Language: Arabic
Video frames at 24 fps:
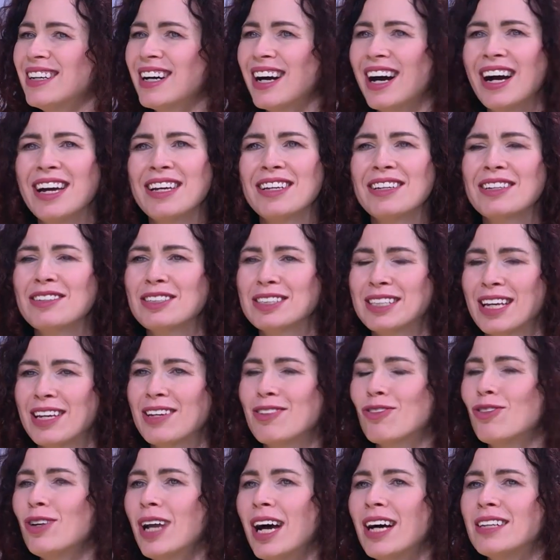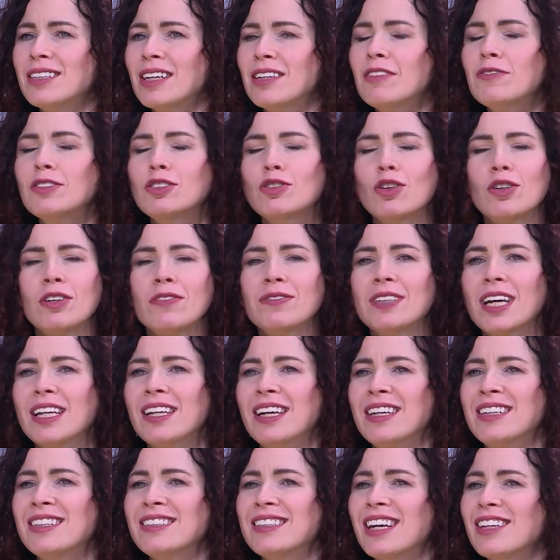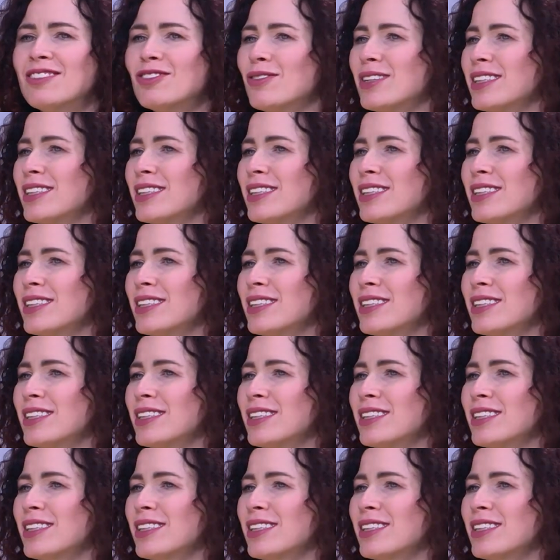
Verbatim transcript: هاي زي كل حدا نفسه يفتح العين الثالثه